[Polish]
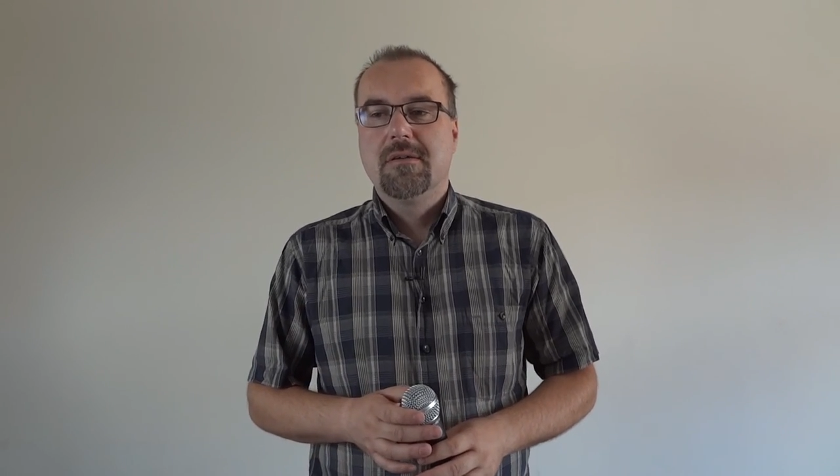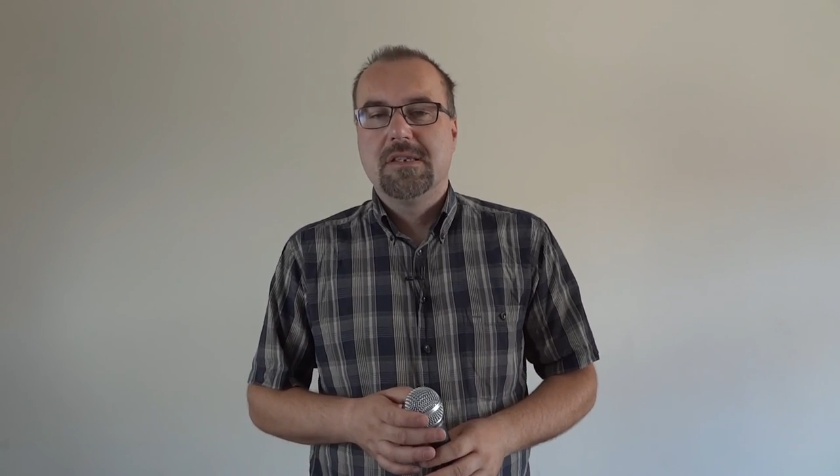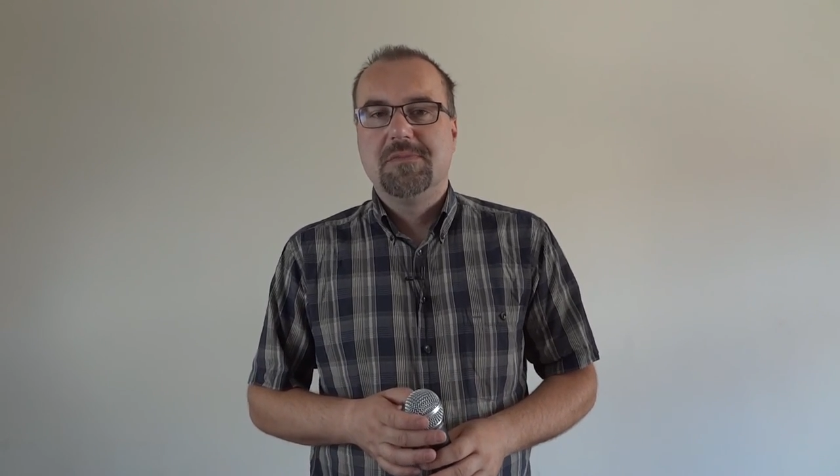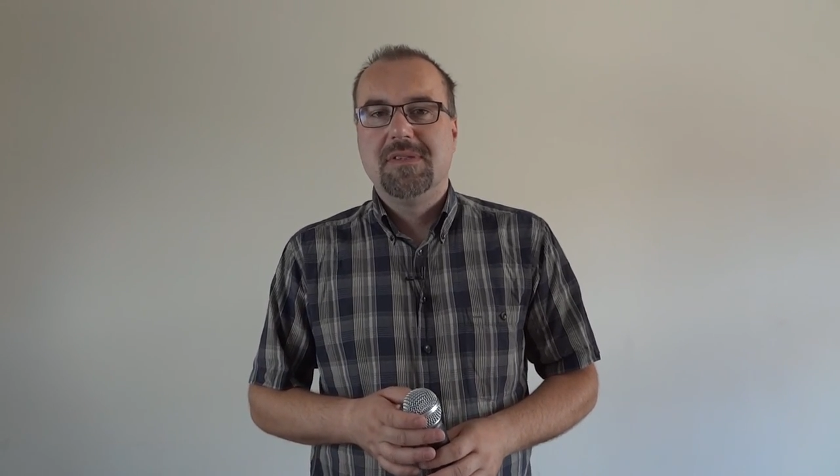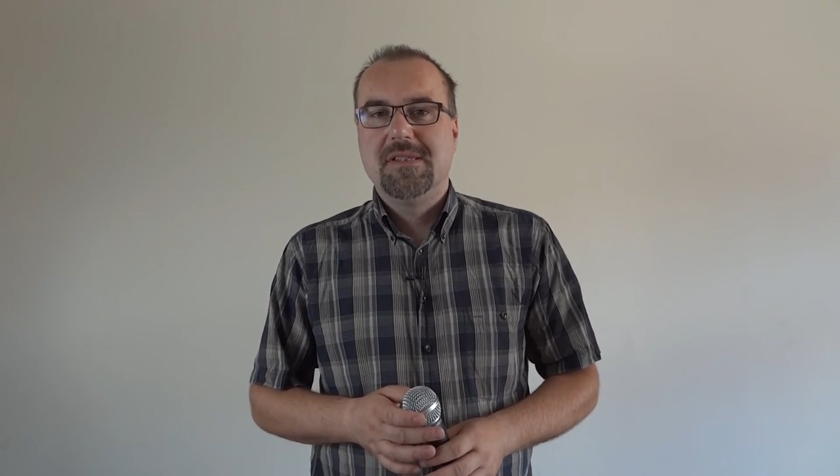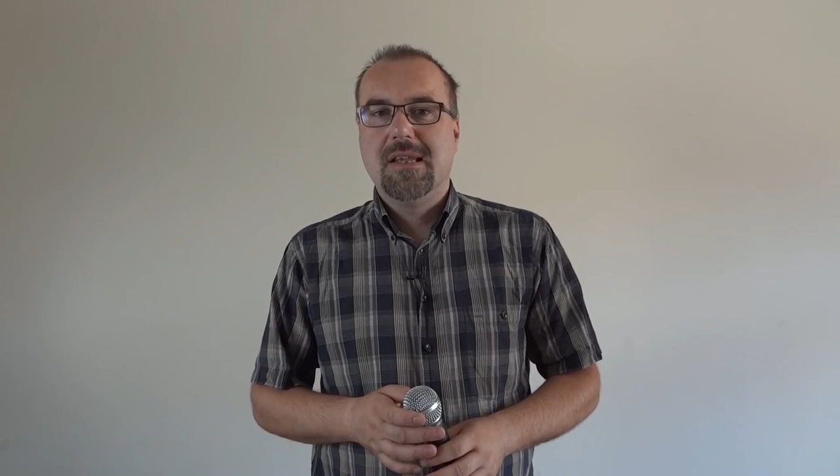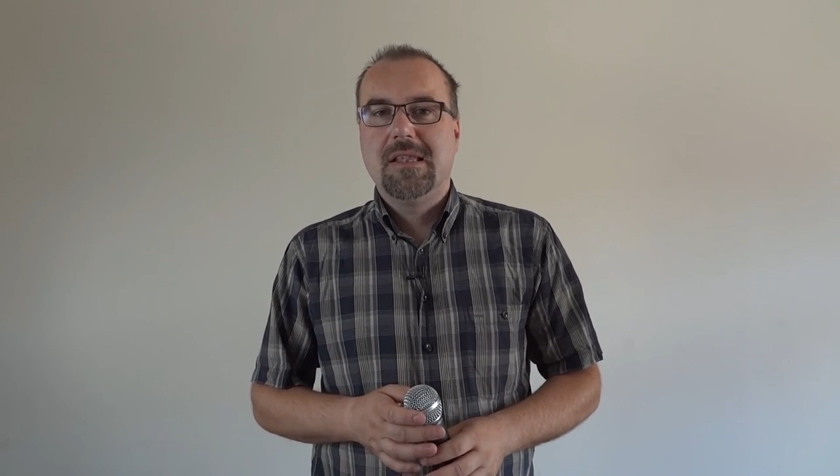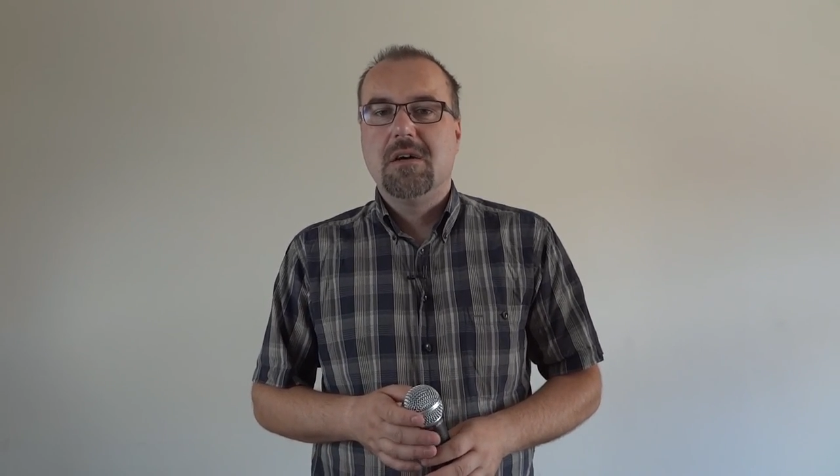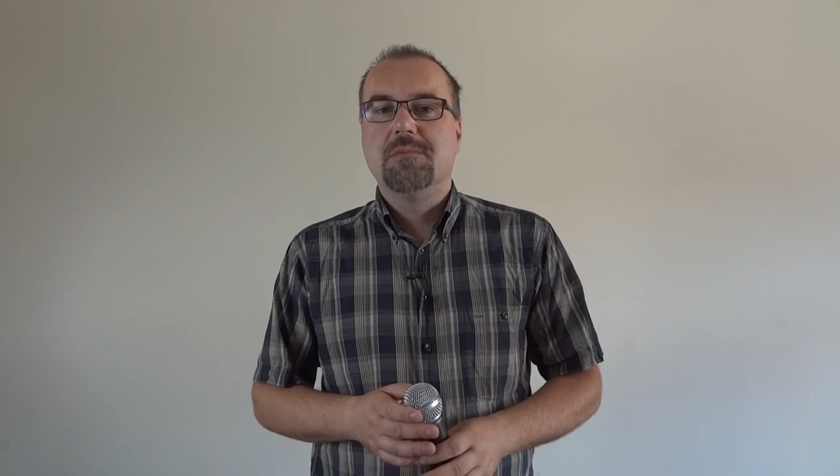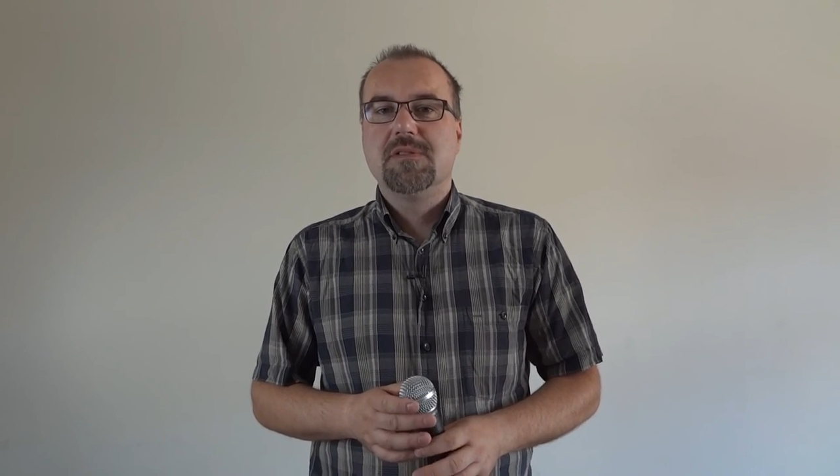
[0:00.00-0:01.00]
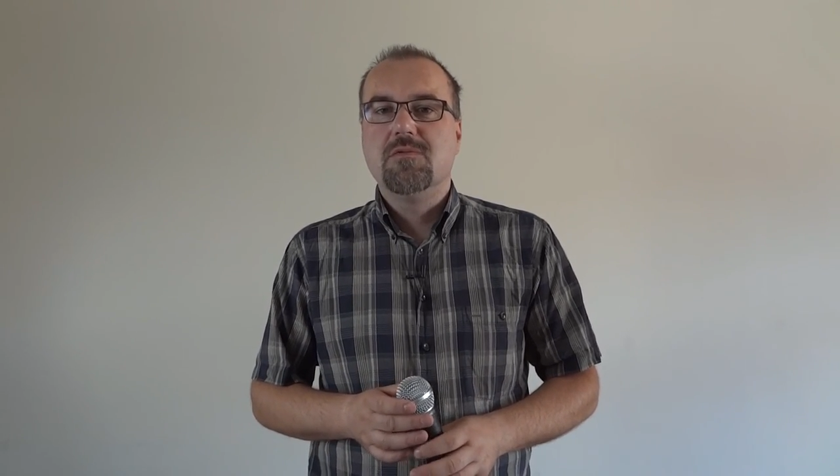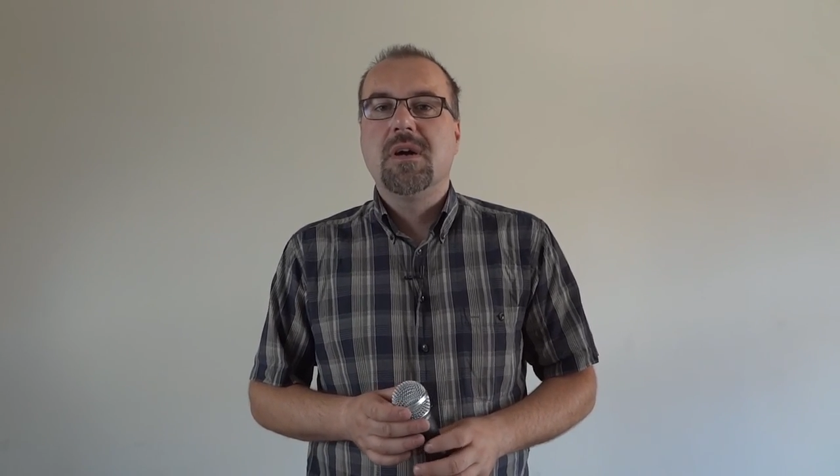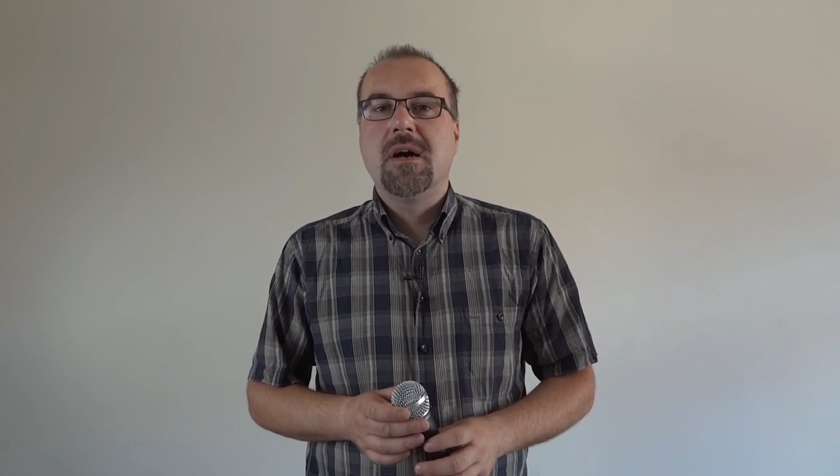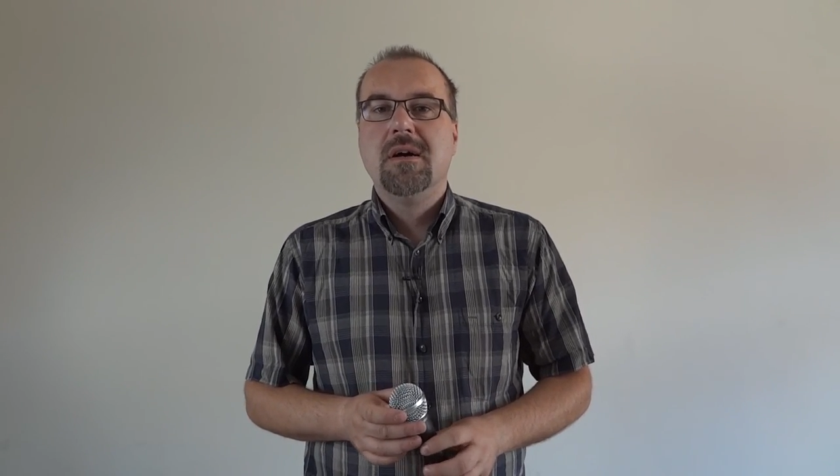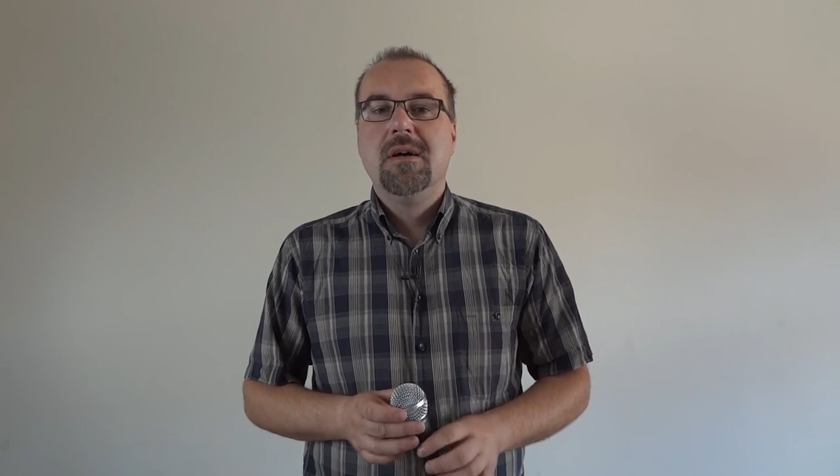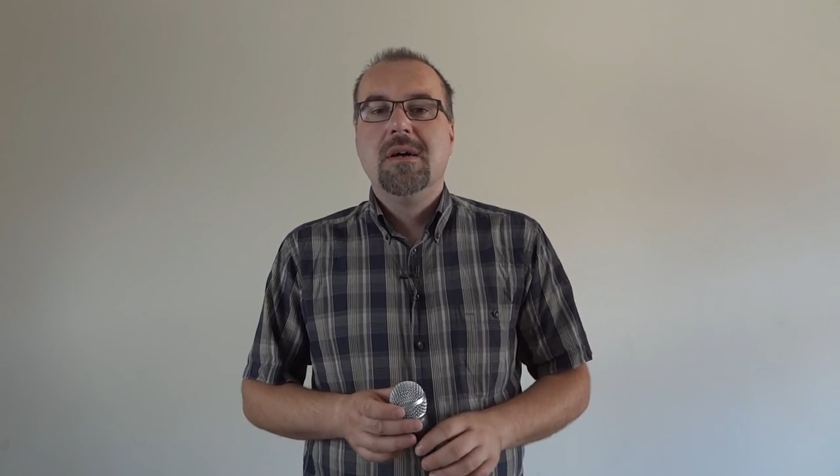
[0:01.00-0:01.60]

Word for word: specjalna obsługa.